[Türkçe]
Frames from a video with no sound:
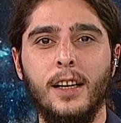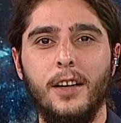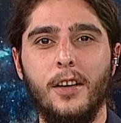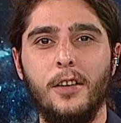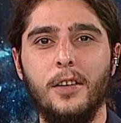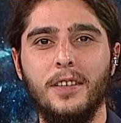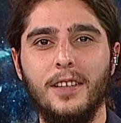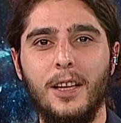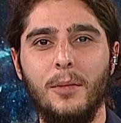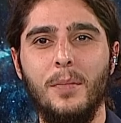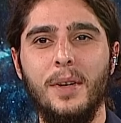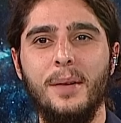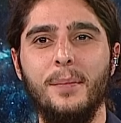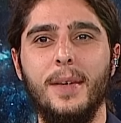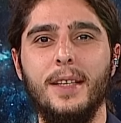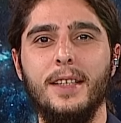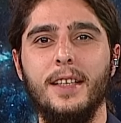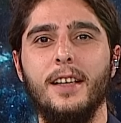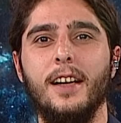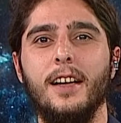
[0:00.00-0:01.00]

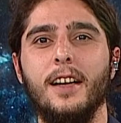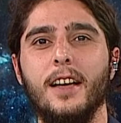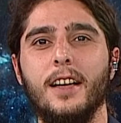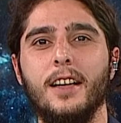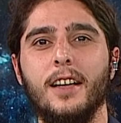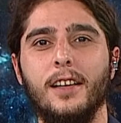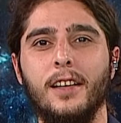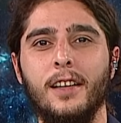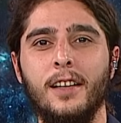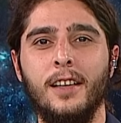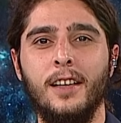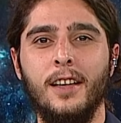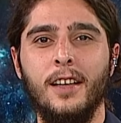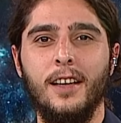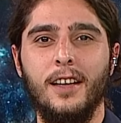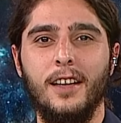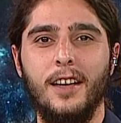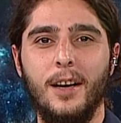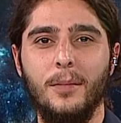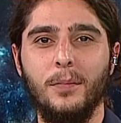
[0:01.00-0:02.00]
yönetebilmesiyle alakalı
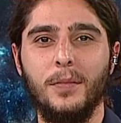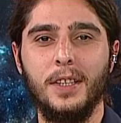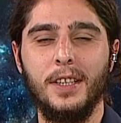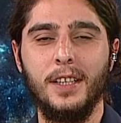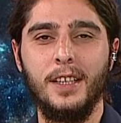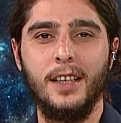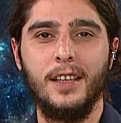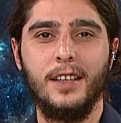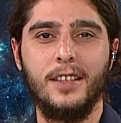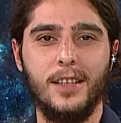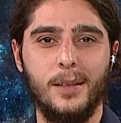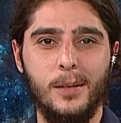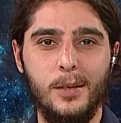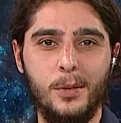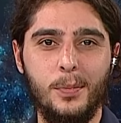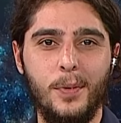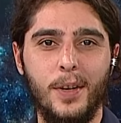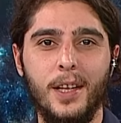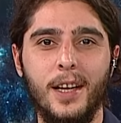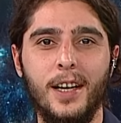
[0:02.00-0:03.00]
yaptığı
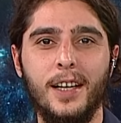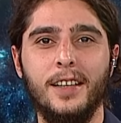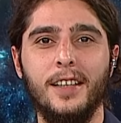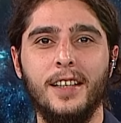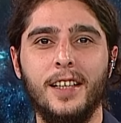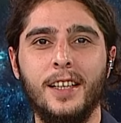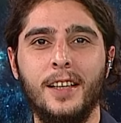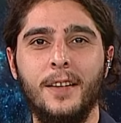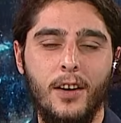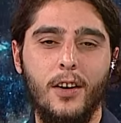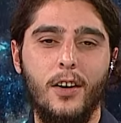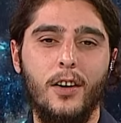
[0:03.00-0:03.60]
çalışmalardır.